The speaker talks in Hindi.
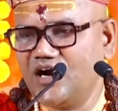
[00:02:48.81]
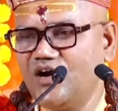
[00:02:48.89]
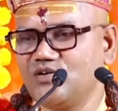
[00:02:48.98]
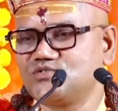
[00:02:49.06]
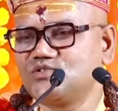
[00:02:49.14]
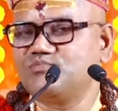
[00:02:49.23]

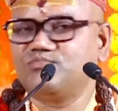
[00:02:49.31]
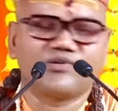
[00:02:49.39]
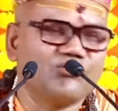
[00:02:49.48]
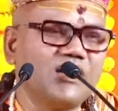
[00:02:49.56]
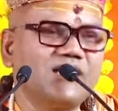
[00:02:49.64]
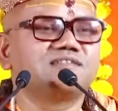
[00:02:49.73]
और जो
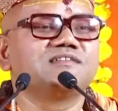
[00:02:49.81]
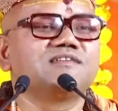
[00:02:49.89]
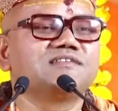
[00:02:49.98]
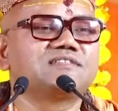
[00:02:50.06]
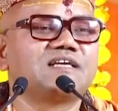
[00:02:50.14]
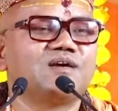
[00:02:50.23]
बगुला
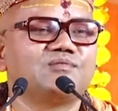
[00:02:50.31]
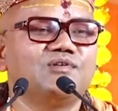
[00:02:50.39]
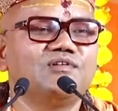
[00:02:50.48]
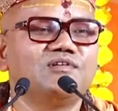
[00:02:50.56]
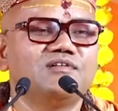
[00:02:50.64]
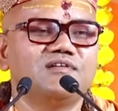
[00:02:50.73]
सदृश हैं
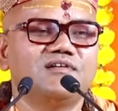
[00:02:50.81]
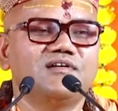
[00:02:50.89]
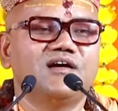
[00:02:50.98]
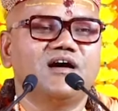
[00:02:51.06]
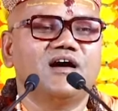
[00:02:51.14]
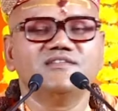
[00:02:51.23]
वो
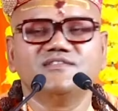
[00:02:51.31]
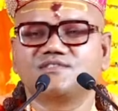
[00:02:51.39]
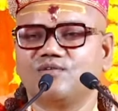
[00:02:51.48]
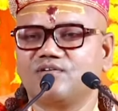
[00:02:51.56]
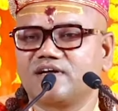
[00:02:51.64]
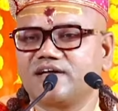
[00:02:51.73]
हंस
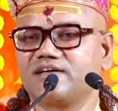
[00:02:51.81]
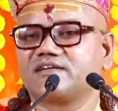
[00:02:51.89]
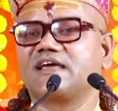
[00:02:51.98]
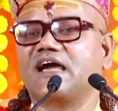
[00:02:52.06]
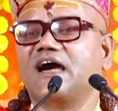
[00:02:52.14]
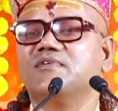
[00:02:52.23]
होंगे
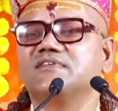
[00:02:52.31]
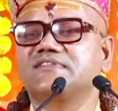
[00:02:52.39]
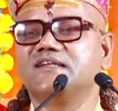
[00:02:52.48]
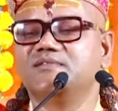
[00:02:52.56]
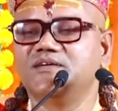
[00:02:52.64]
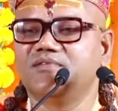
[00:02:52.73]
क्या
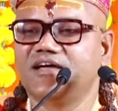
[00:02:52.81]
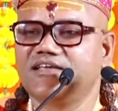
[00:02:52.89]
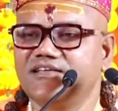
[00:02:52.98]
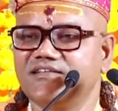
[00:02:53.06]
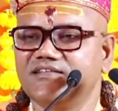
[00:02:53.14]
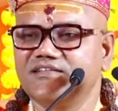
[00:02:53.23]
मतलब है भाई